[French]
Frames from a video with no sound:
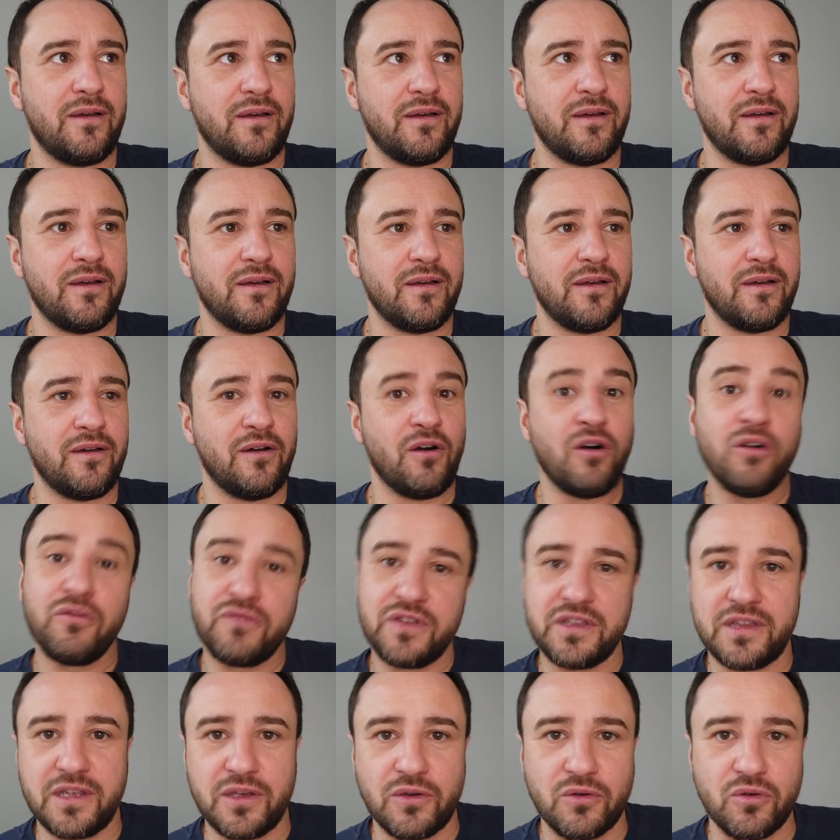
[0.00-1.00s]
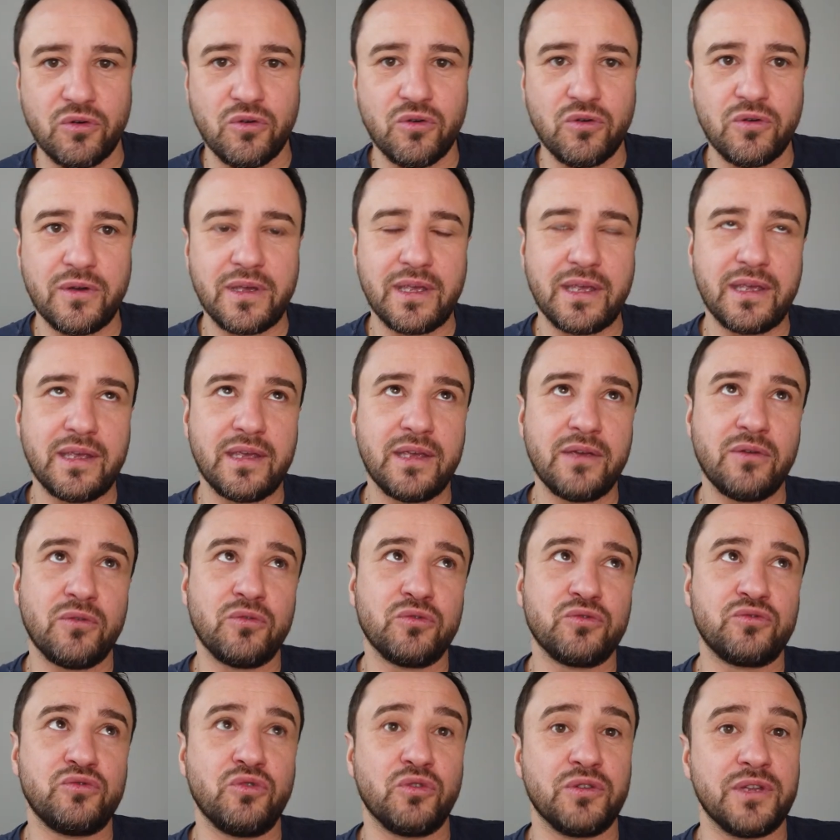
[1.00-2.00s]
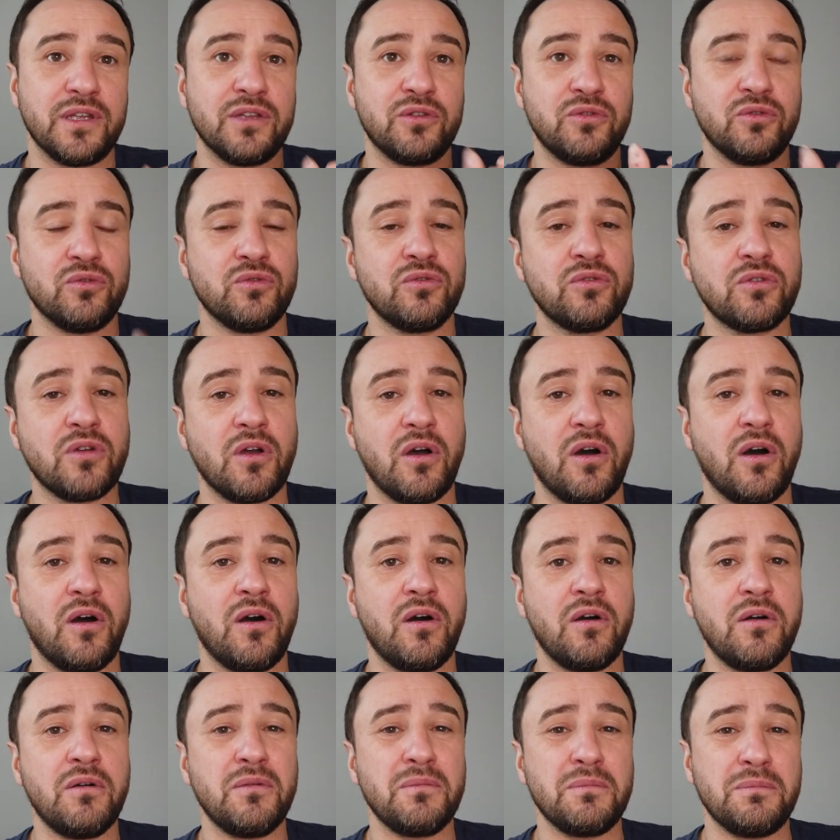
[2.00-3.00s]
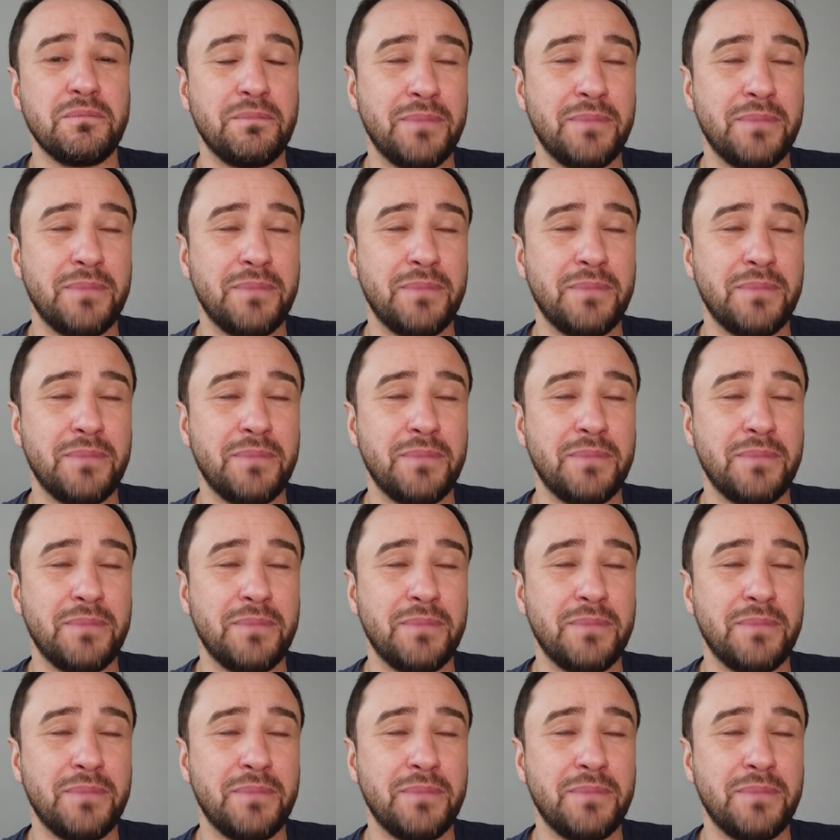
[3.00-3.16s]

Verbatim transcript: euh, en vidéo, et on tournait donc en